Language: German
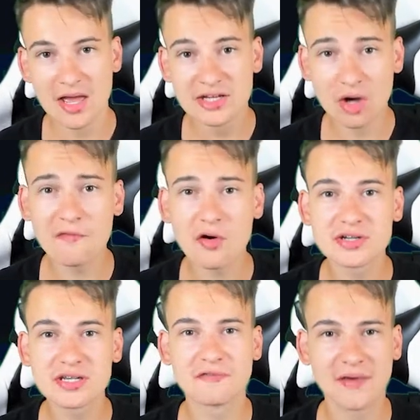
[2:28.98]
Ich hoffe,
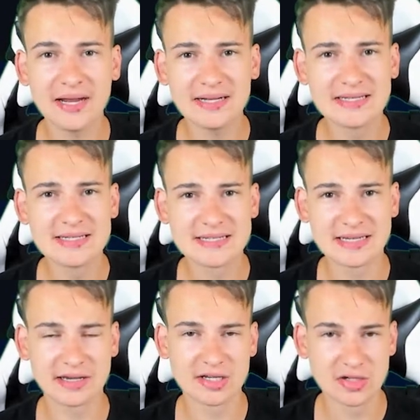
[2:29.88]
euch gefällt
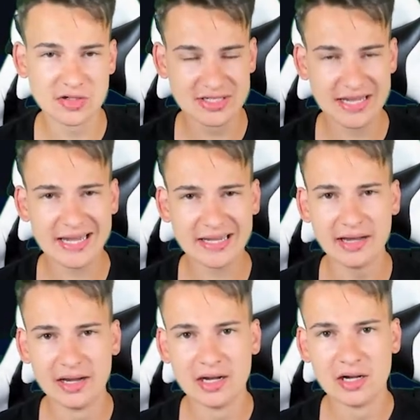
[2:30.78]
diese
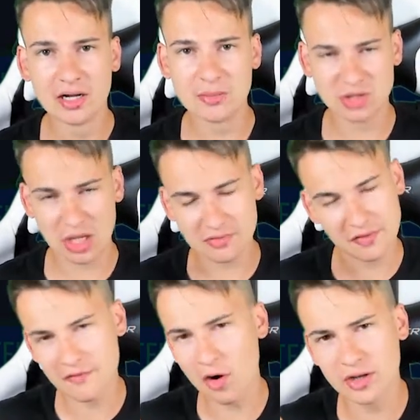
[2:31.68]
Serie. Ähm, schreibt
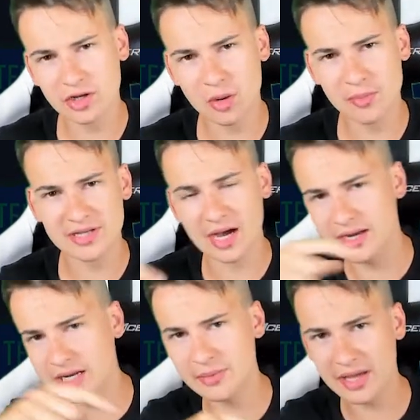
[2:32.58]
auf jeden Fall auch in die
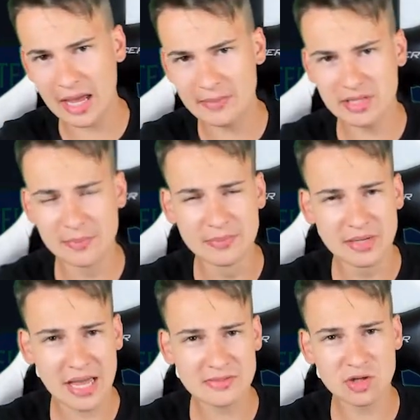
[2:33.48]
Kommentare neben der Game,
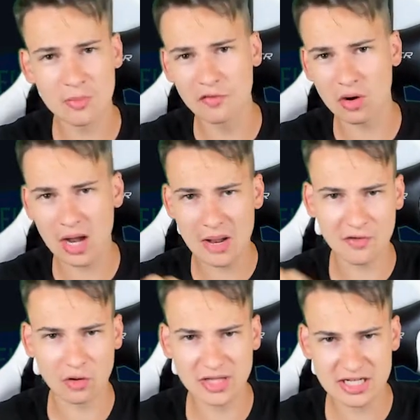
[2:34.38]
neben Gamescom Vlog
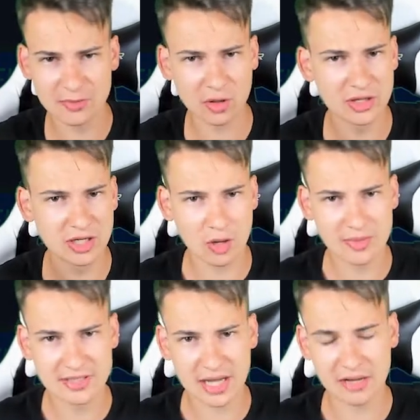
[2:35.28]
einfach auch das mal noch in die
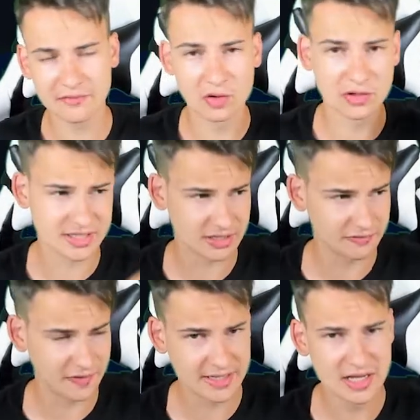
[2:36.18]
Kommentare, wie euch das
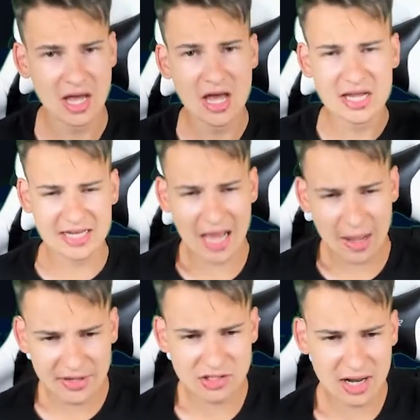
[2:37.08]
gefällt. Ich
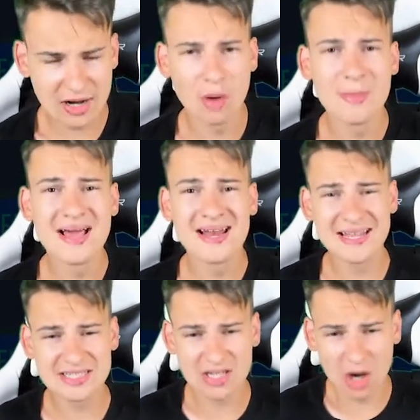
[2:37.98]
labe nicht so lange rum.
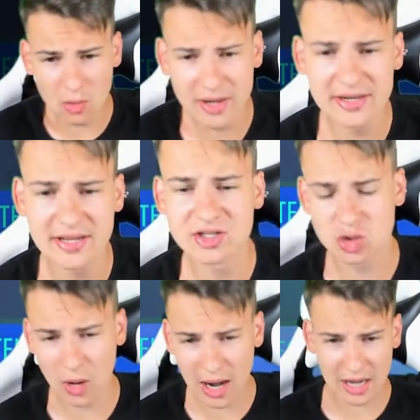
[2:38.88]
Let's go in den
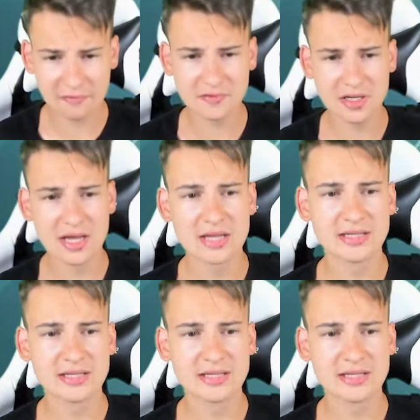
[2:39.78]
Draft.